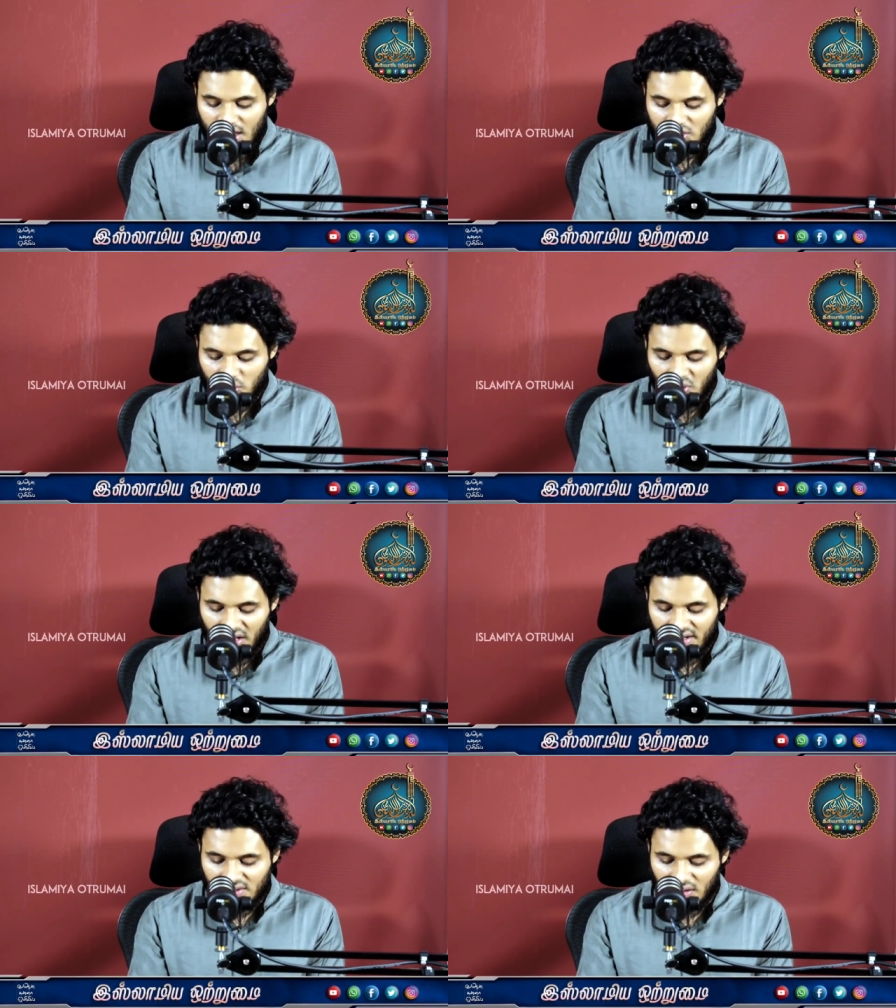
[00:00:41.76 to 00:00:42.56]

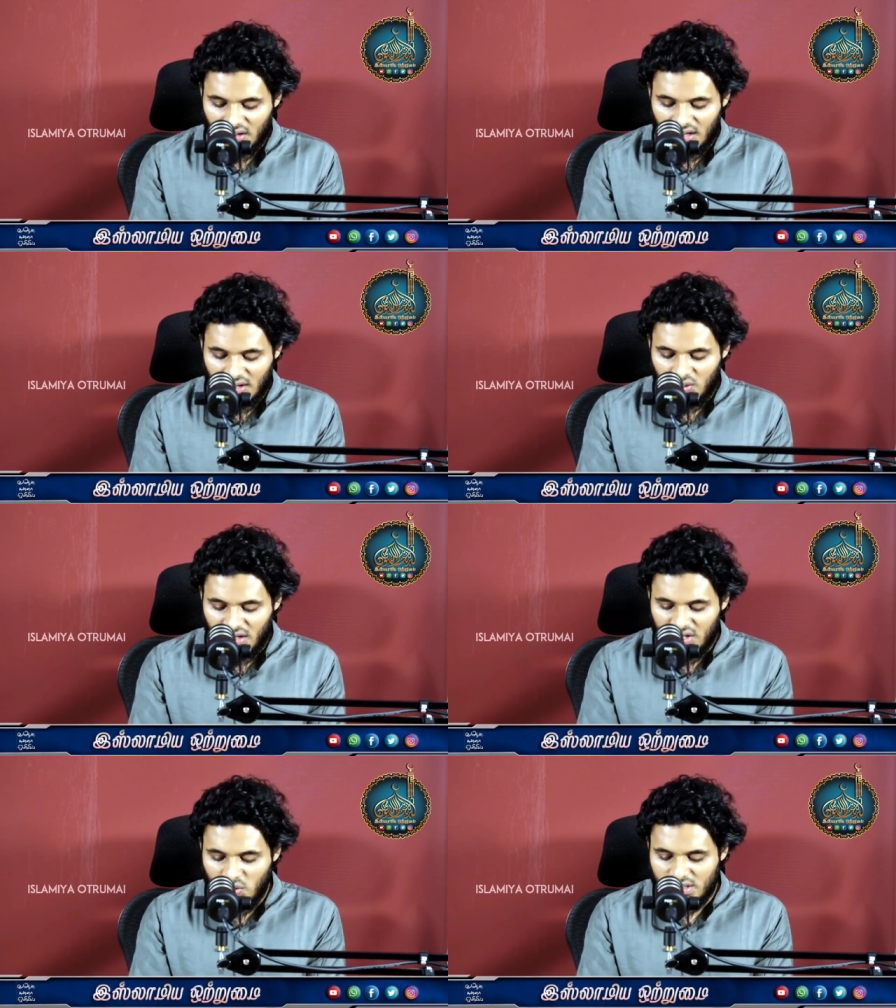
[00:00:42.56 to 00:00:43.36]
ரசூல்லாஹி சொல்லல்லாஹு
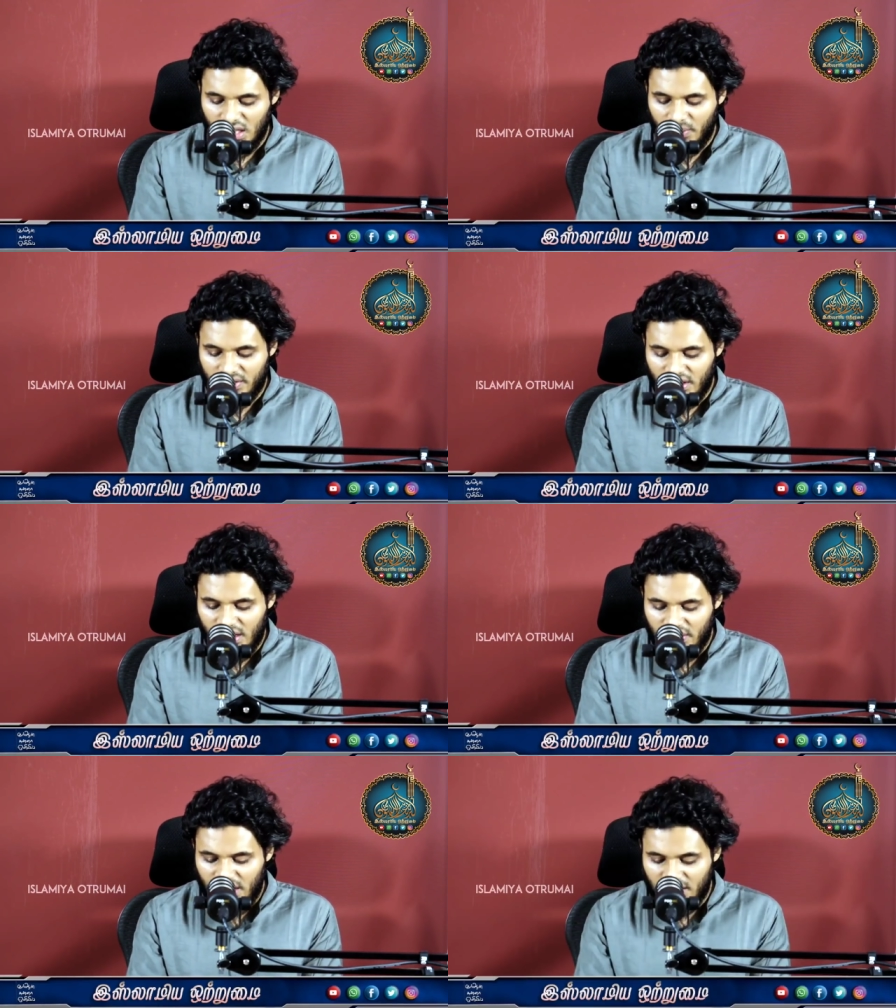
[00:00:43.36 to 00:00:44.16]
அலிஹி வசலம் அதன்
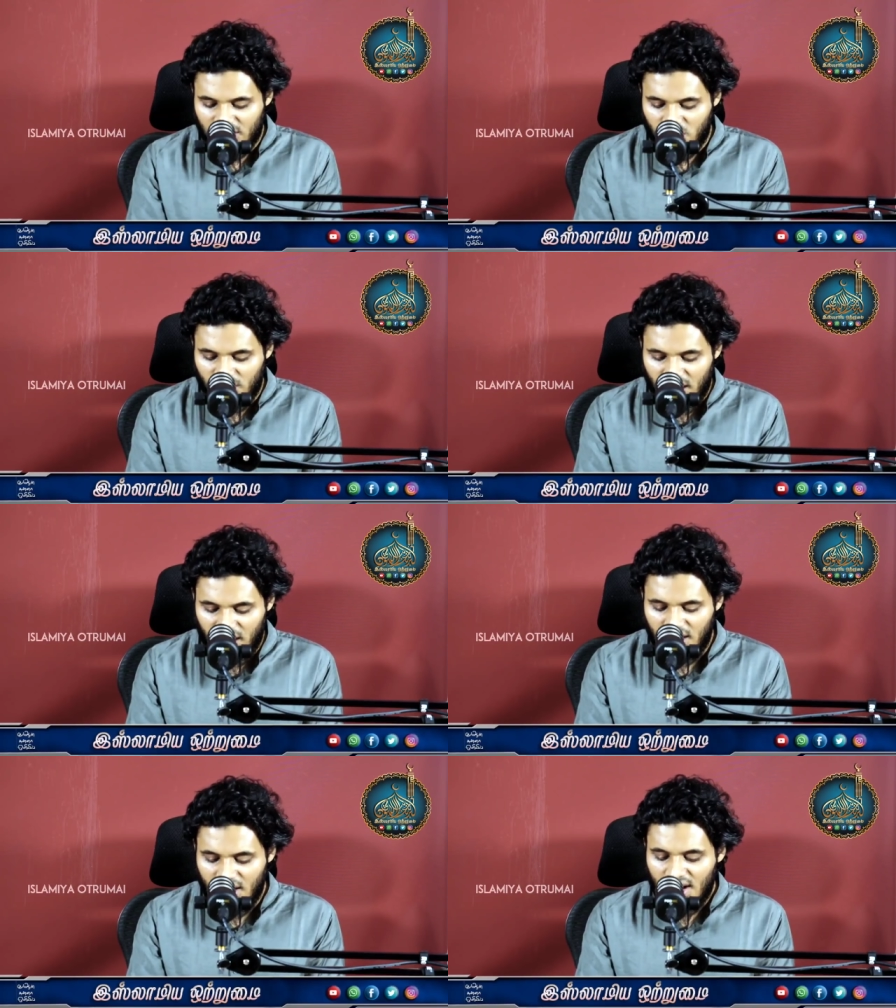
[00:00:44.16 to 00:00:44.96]
அதனால் தான்
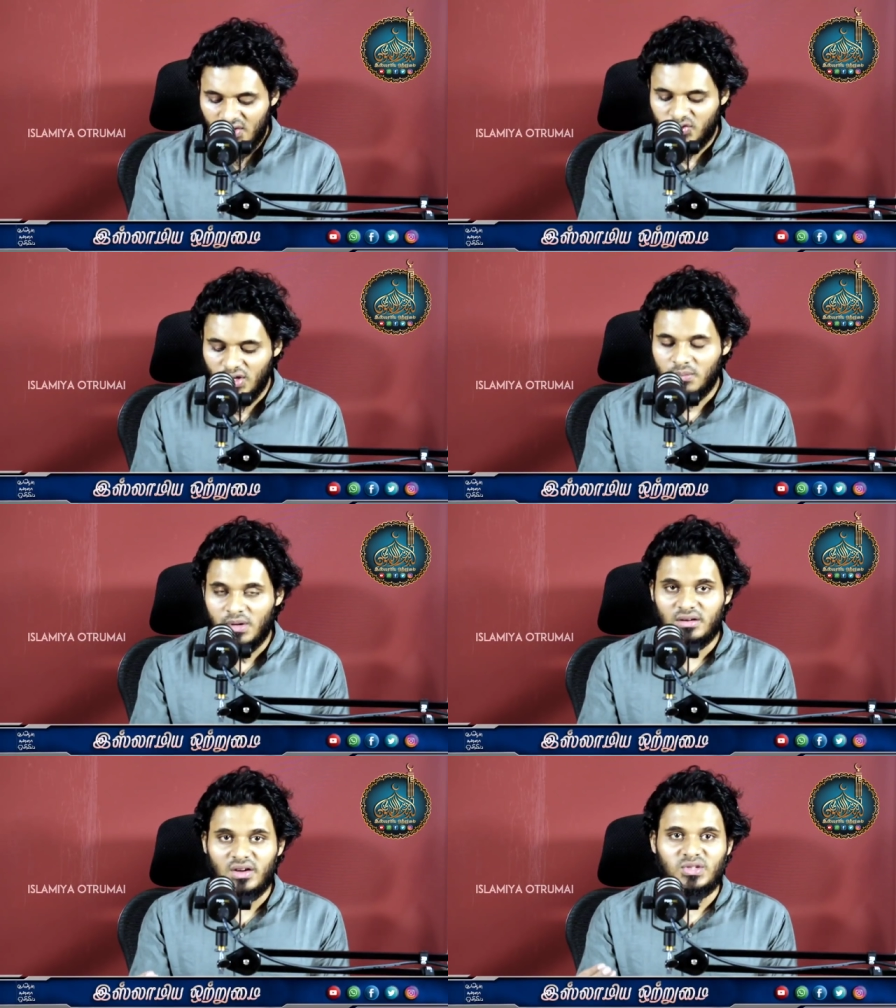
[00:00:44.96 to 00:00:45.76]
சொன்னார்கள்
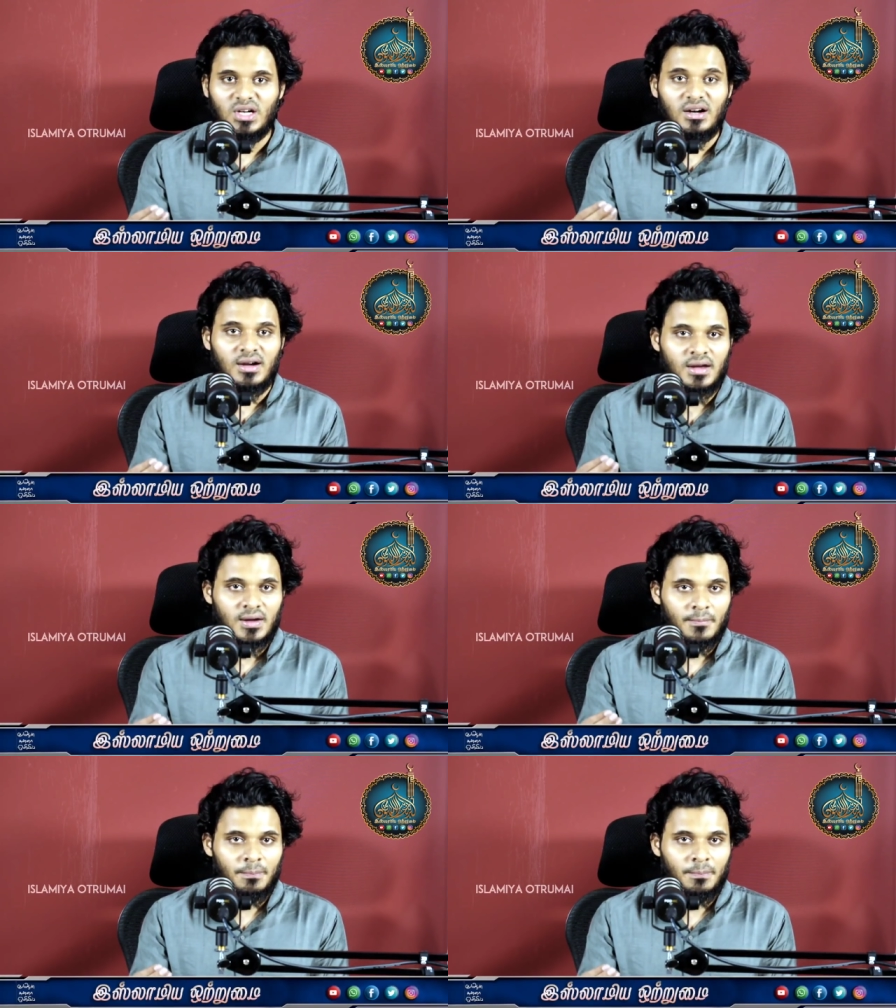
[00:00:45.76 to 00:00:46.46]
சில்மன் கத்தாக்